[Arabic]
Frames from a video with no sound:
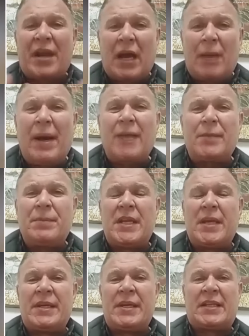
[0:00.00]
رغبات
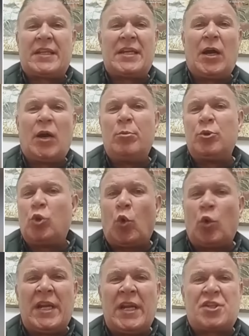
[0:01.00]
بنيامين نتنياهو
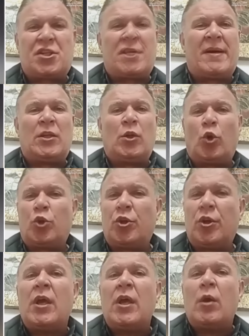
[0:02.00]
بالدخول الى شمال
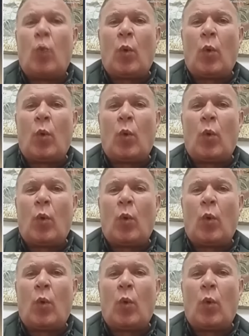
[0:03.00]
الاردن